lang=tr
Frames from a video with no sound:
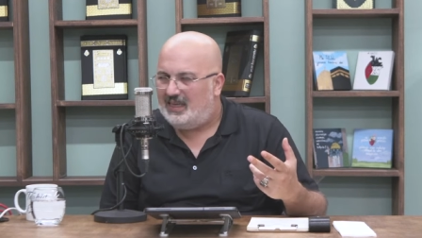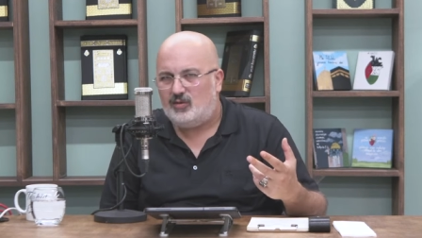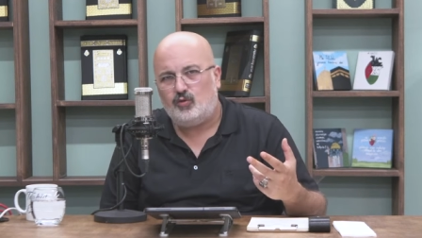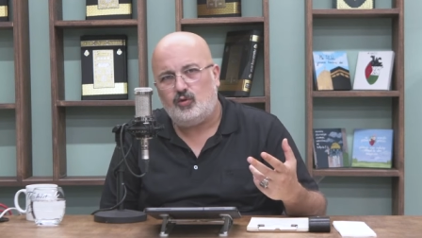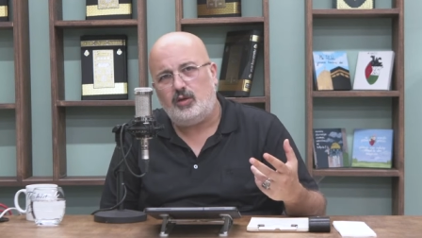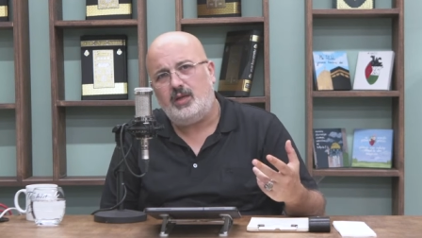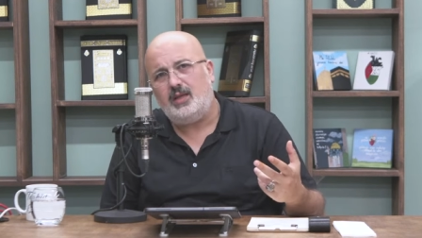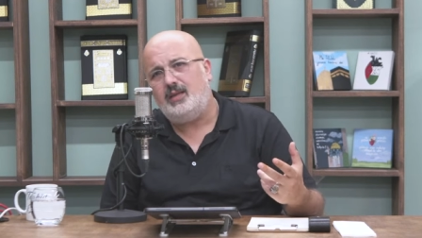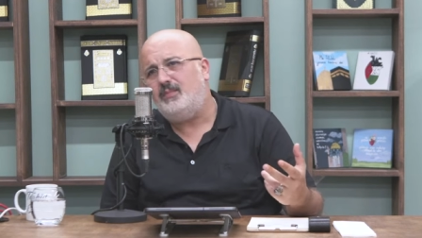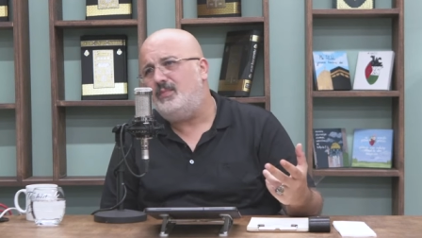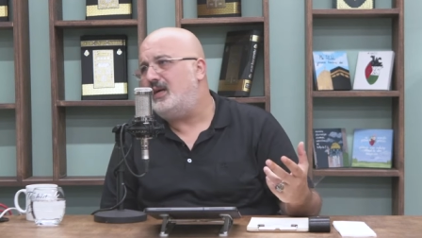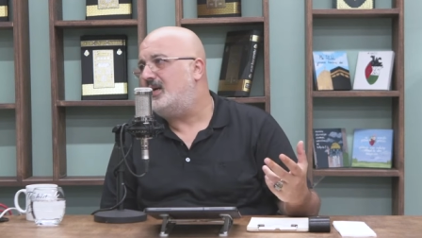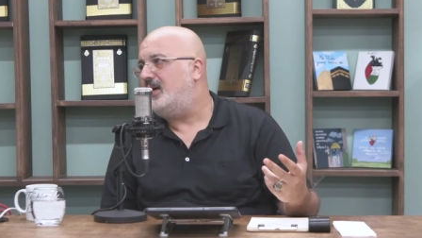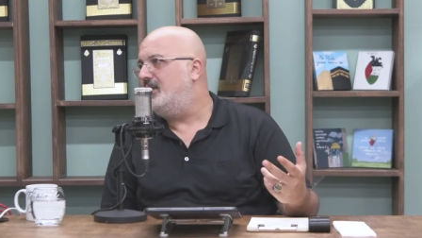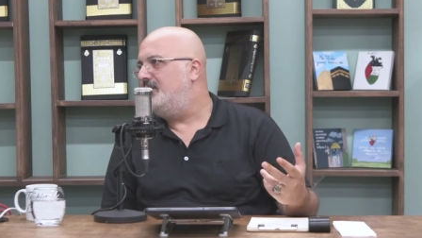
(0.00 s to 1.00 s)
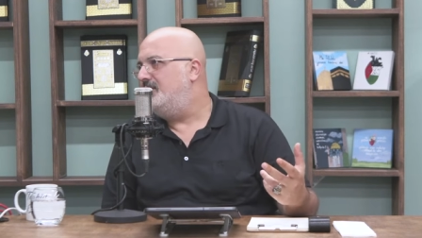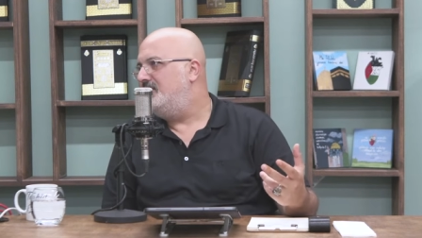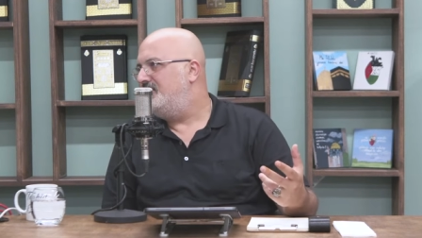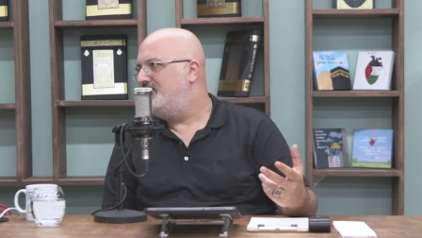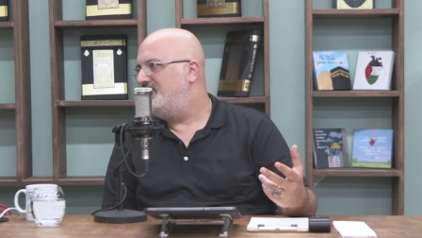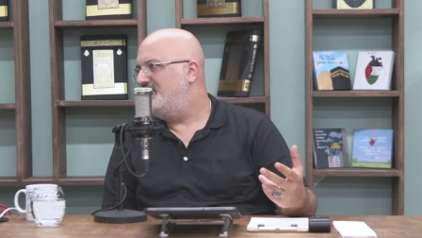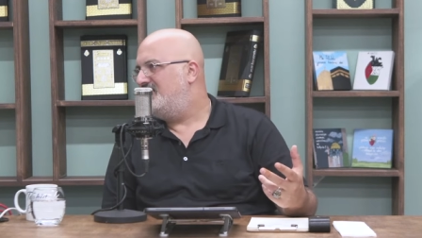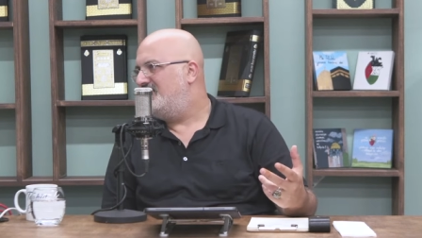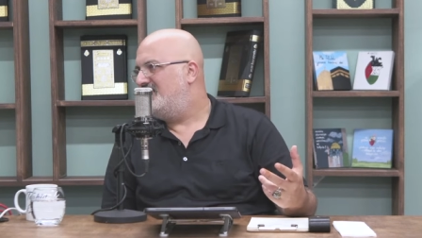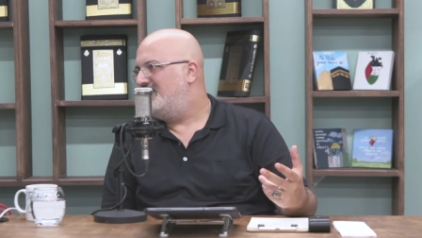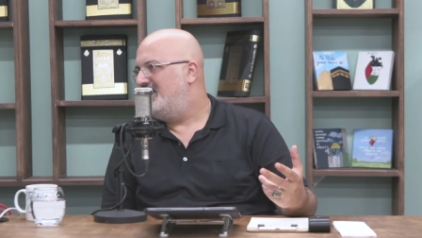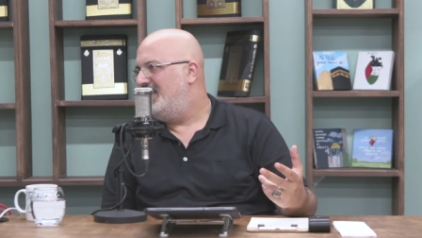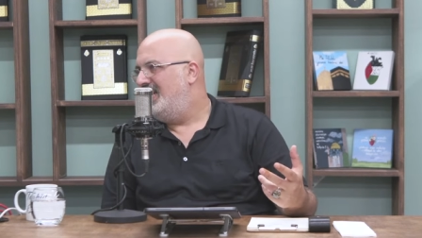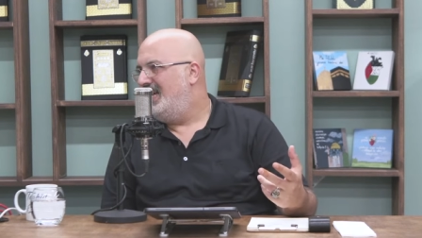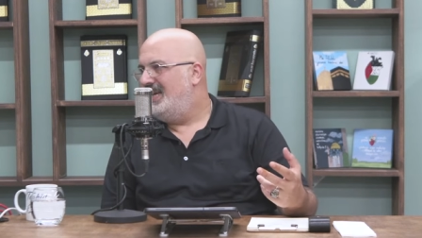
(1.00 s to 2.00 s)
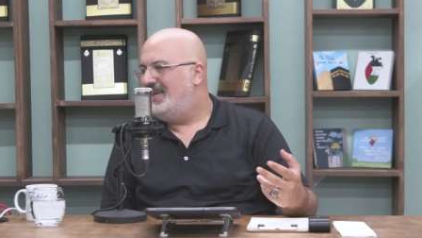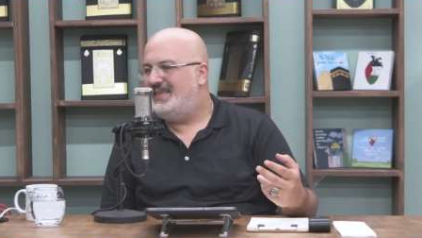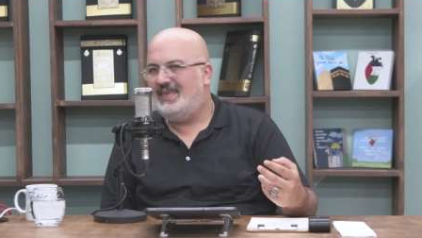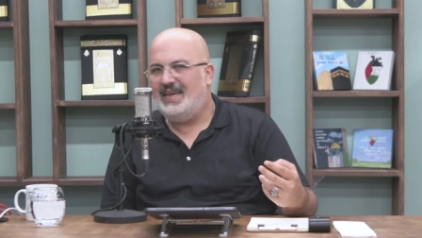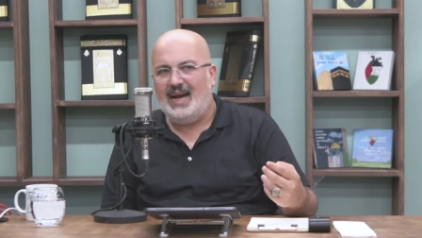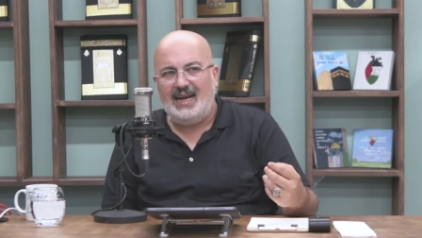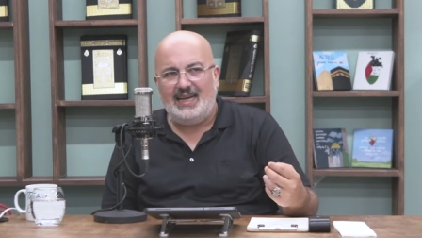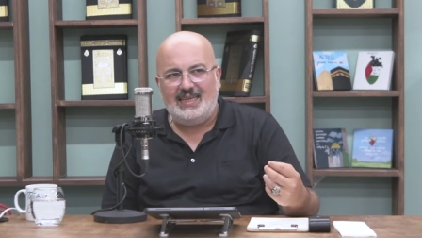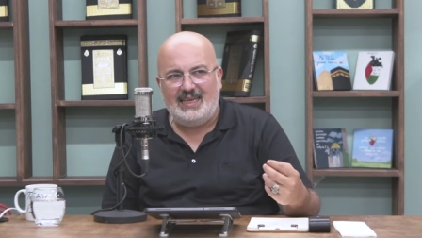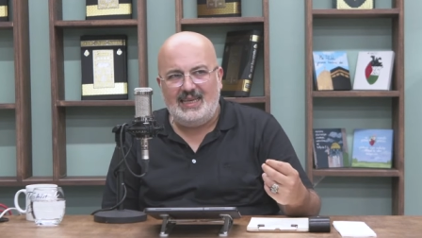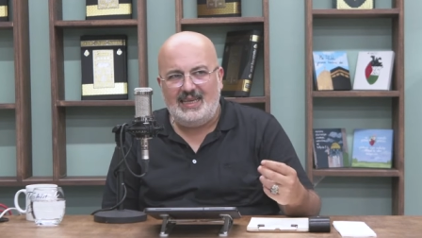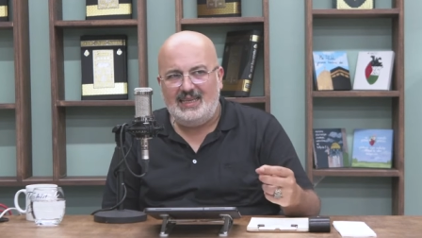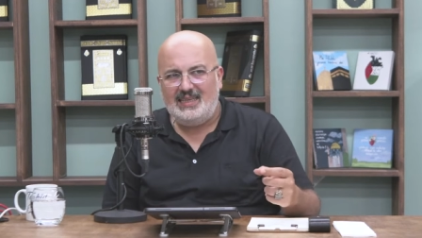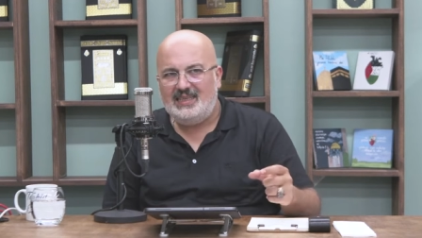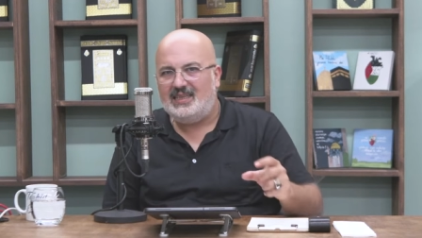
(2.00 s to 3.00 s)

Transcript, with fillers: Soralım bakalım. Yani